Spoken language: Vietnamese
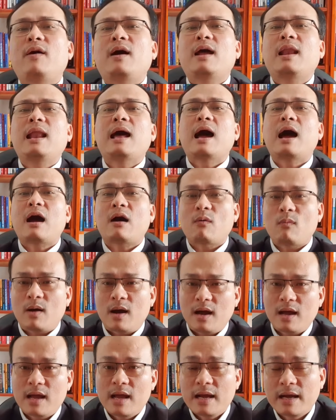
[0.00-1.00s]
phải là hàng
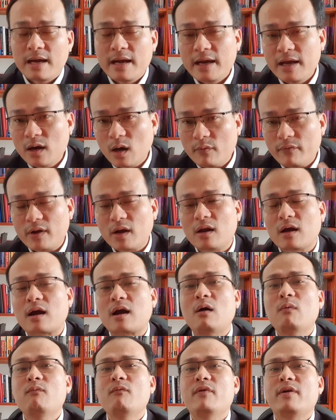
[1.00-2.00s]
hóa khi đó phải là
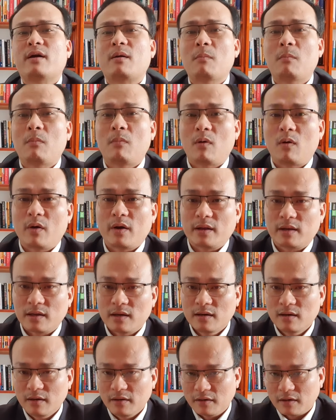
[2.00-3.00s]
công việc mọi
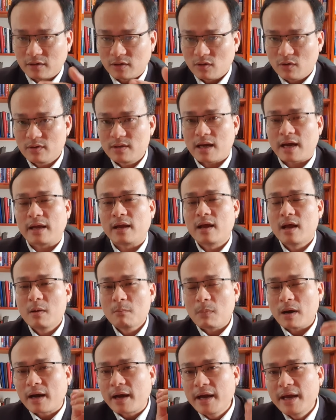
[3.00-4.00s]
thứ được trôi chảy
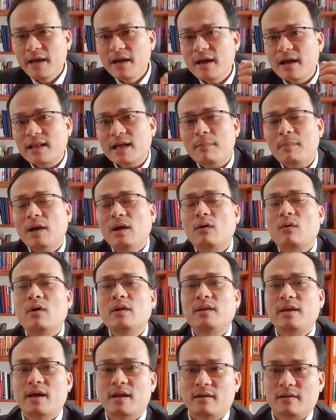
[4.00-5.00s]
mà khi người ta bắt đầu có
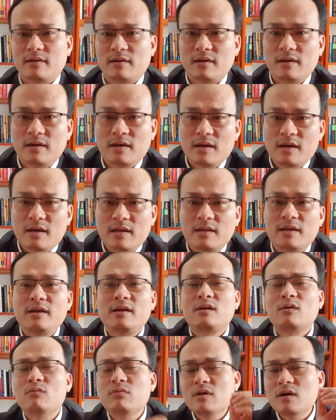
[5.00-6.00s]
tiền
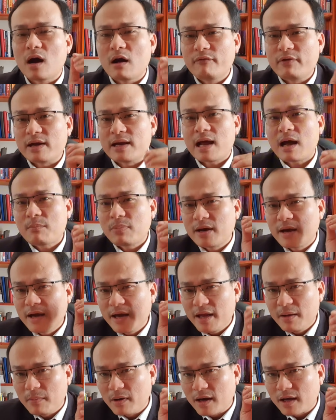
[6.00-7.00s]
thì cũng như ở Việt Nam
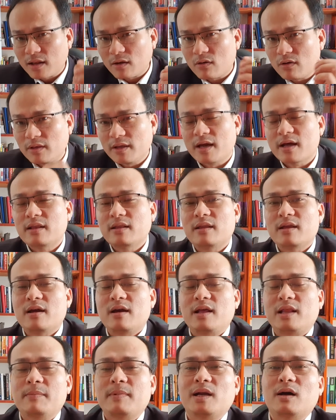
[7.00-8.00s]
khi mà người ta có tiền thì
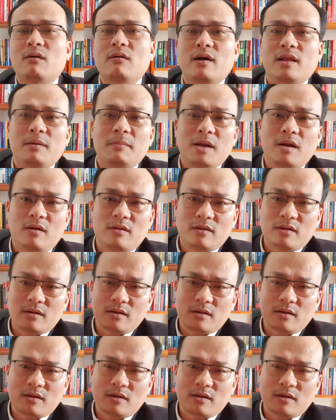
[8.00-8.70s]
người ta bắt đầu người ta bắt đầu